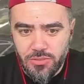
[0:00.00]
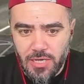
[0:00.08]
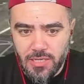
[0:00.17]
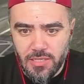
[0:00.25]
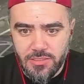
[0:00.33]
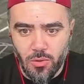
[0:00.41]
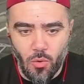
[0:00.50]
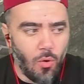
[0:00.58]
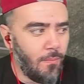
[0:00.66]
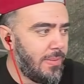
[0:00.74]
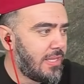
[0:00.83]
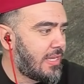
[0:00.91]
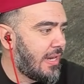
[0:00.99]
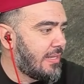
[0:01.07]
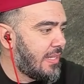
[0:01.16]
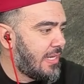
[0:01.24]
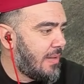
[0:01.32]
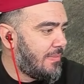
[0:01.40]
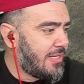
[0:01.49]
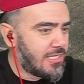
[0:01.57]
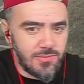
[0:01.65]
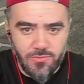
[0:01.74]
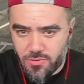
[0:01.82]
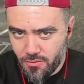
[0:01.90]
arkadaşlar 10 bin kere
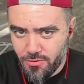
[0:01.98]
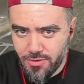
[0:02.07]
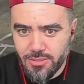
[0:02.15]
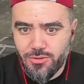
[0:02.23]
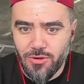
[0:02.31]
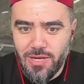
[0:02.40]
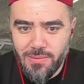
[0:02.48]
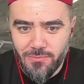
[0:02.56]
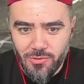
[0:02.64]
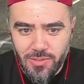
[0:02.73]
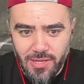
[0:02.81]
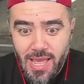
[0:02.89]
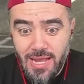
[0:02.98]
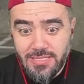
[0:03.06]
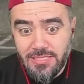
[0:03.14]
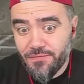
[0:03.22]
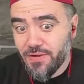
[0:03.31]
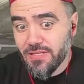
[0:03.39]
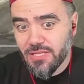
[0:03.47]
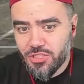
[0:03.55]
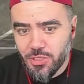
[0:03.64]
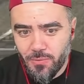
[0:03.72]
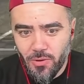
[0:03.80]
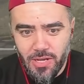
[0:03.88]
deneyebiliriz bunu. Ona da söyleyeyim buradan. Her seferinde
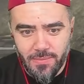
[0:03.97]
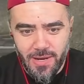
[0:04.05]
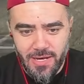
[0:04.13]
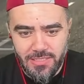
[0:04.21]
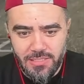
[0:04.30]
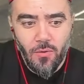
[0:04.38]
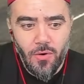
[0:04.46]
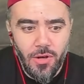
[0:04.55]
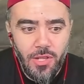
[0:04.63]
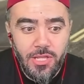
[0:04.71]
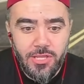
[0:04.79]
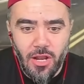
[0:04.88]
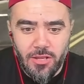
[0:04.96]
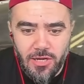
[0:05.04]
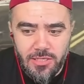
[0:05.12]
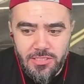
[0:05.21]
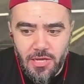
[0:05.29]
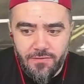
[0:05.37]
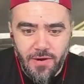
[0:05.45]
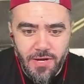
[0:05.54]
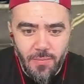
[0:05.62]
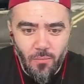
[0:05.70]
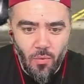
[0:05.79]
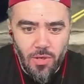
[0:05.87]
çıkmıyorlar maalesef. Lan ilk de atarsak var ya
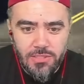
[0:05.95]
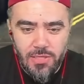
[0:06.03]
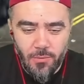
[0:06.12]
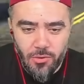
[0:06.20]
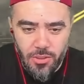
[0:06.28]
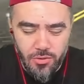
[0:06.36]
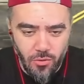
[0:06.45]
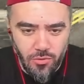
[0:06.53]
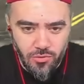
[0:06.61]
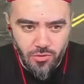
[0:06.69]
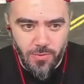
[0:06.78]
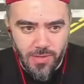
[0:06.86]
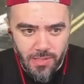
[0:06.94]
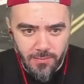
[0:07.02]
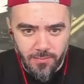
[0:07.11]
muazzam ötesi olur. Dur bakalım.